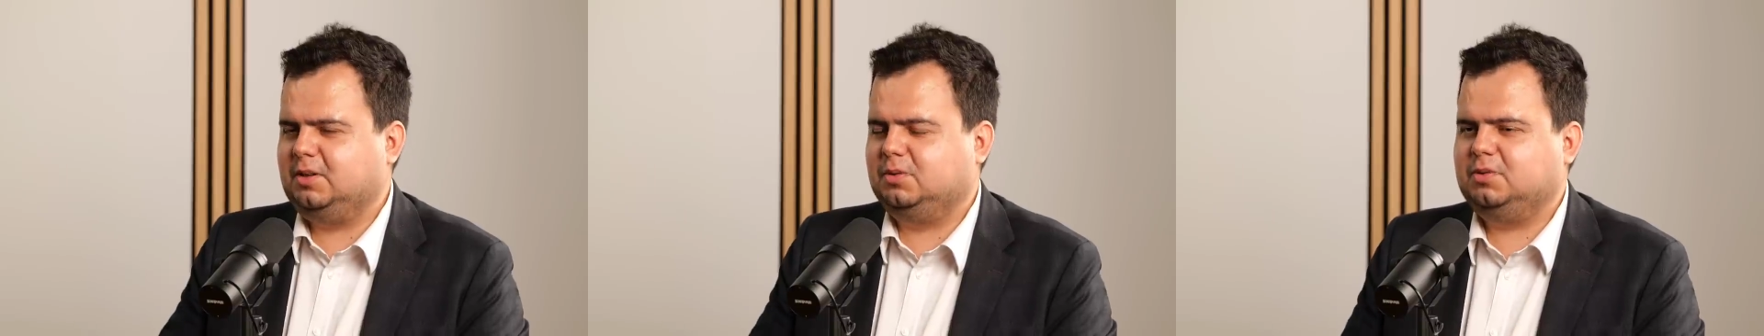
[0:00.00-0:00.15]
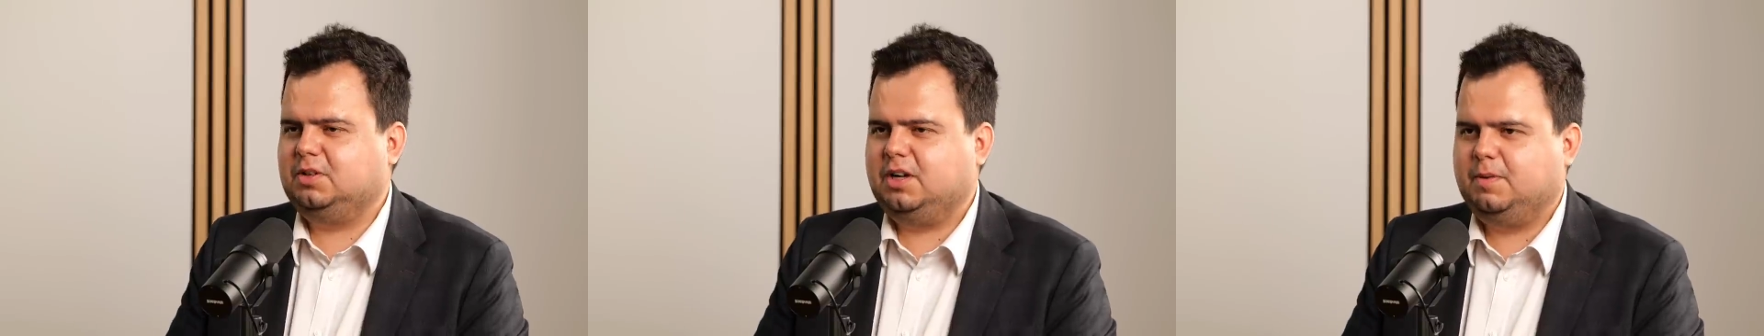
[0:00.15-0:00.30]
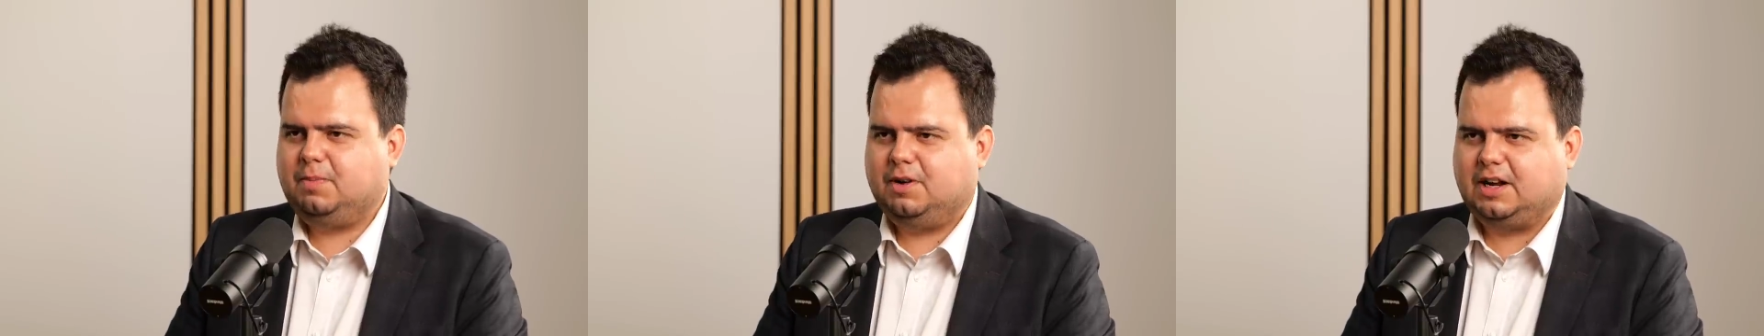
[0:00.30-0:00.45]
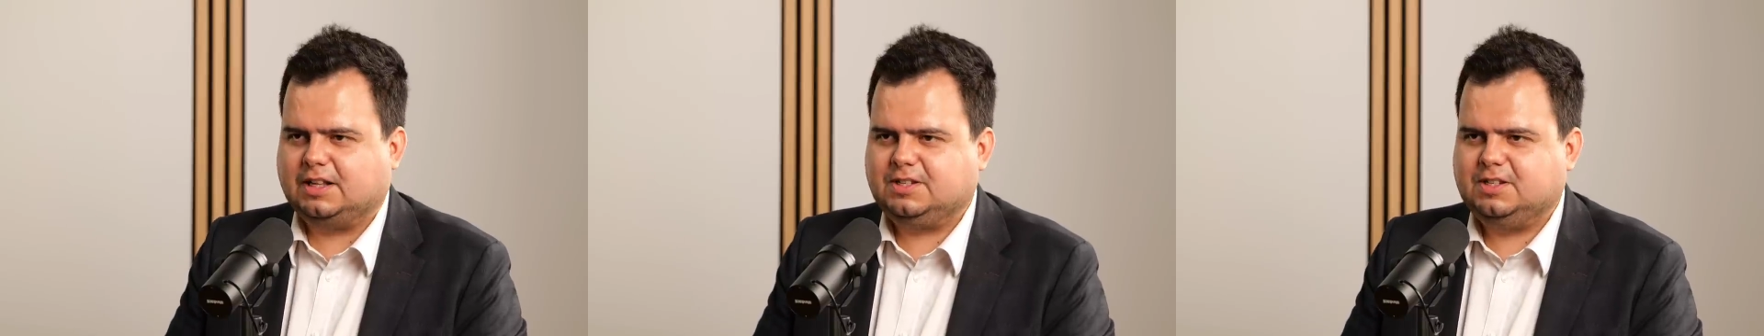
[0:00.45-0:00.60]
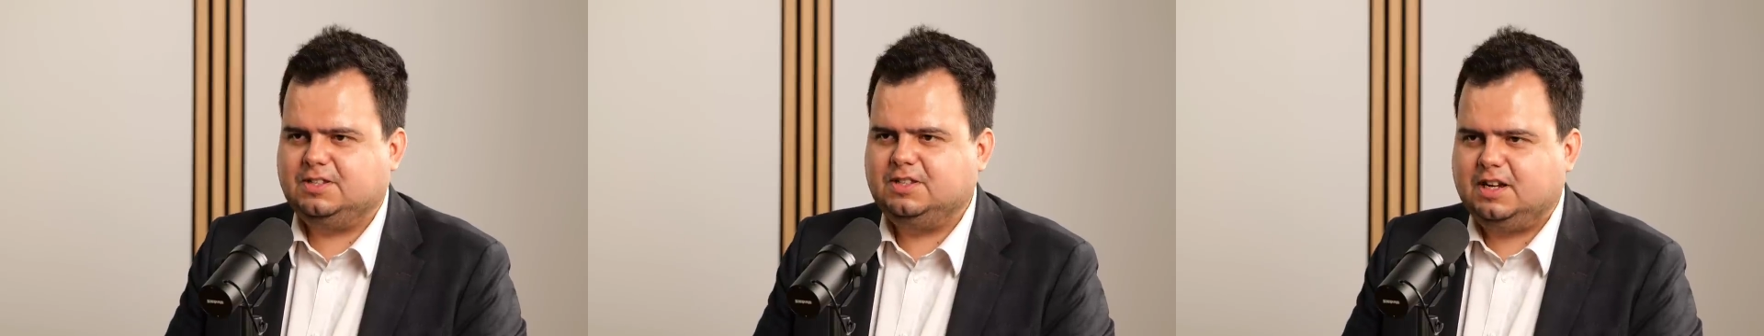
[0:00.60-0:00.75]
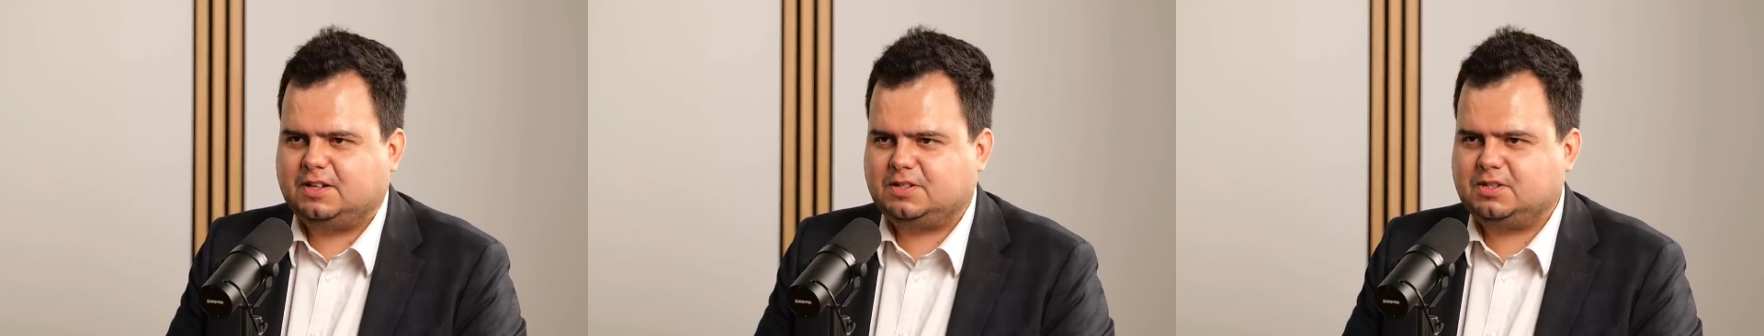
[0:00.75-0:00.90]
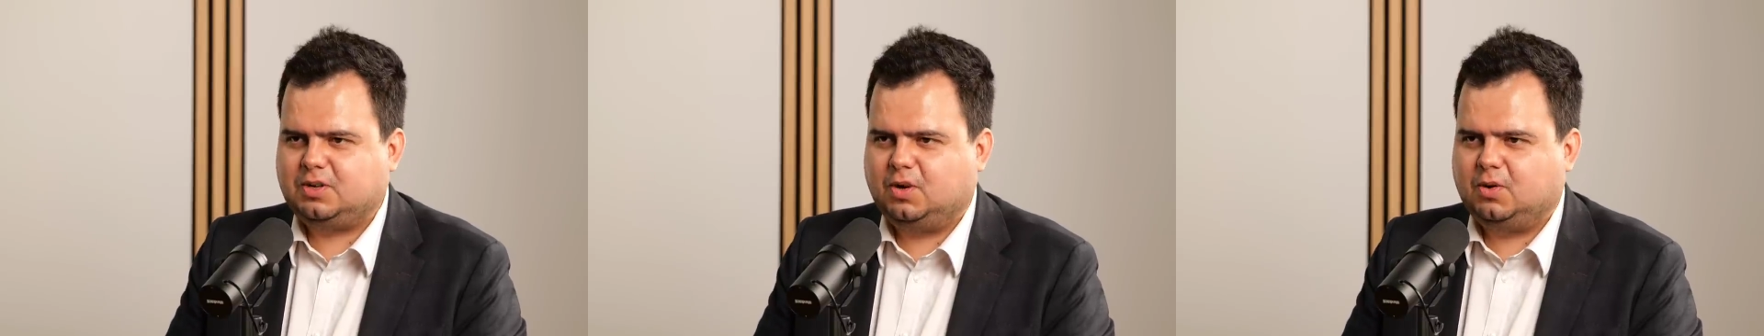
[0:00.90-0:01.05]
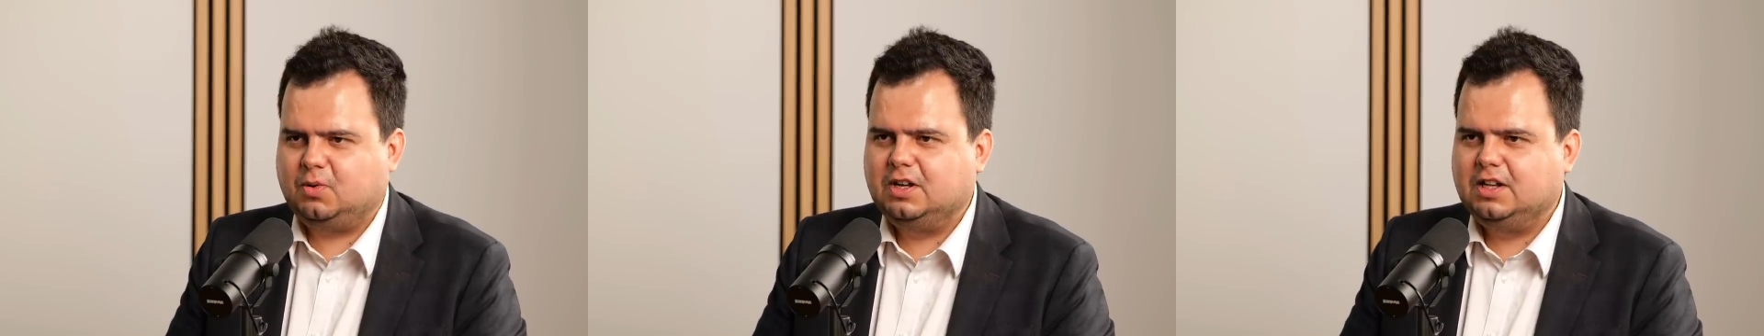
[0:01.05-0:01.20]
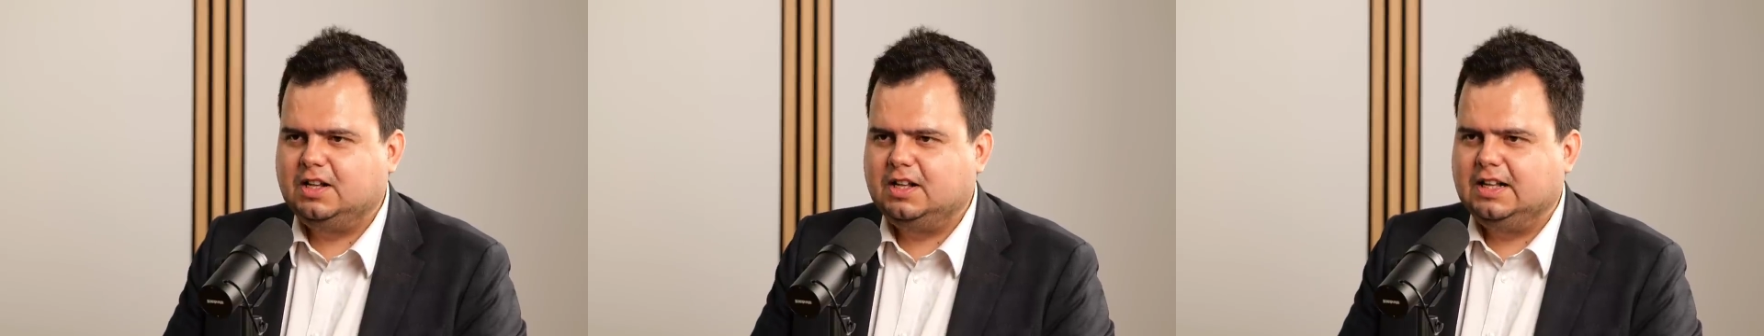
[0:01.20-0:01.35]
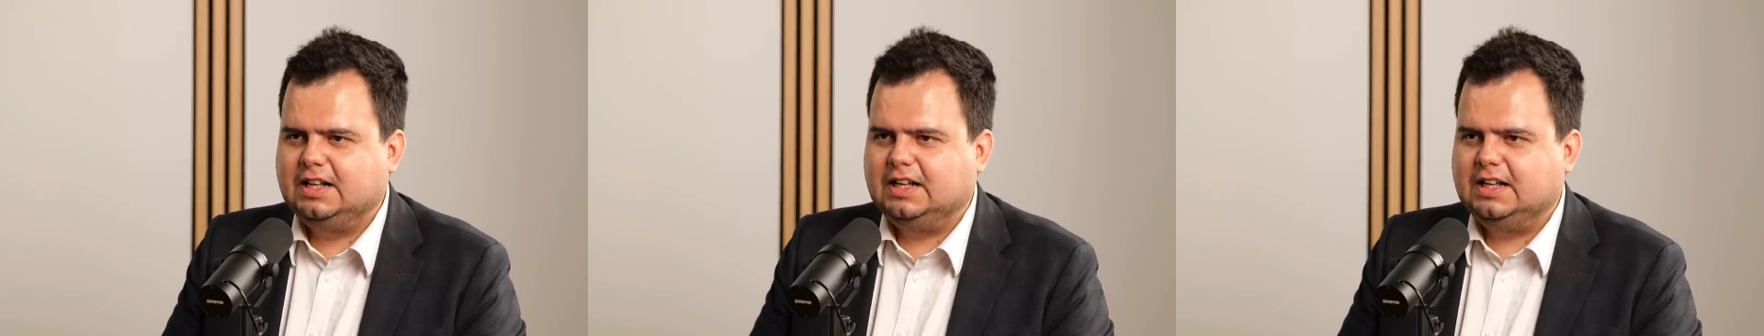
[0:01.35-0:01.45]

do której Polacy nie chcą,